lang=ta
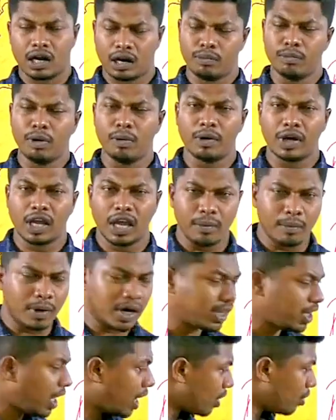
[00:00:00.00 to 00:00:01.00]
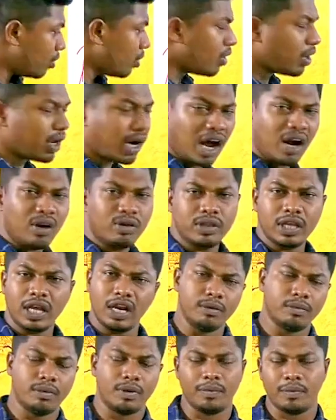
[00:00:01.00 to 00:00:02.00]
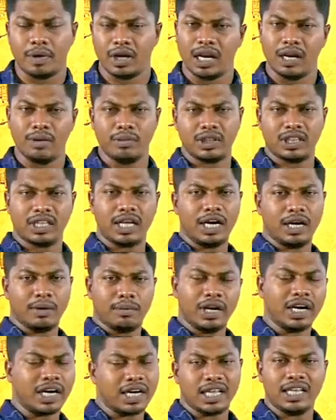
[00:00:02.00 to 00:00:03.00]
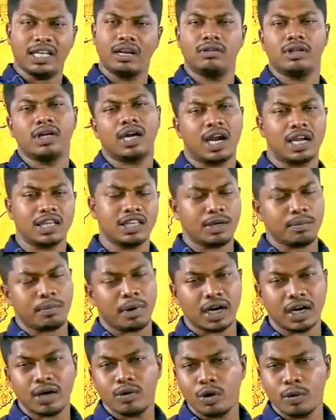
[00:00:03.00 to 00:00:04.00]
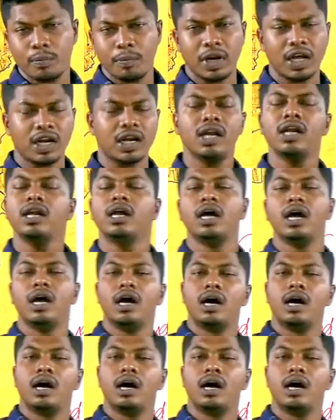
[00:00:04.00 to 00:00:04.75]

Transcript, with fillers: ரொம்ப முக்கியமானது அரௌண்ட் ஒரு நானூற்றி எழுபது எழுபத்தி ரெண்டு பேர்கிட்ட இதில் வந்து கலந்துருப்பாங்க உறுப்பினர்கள்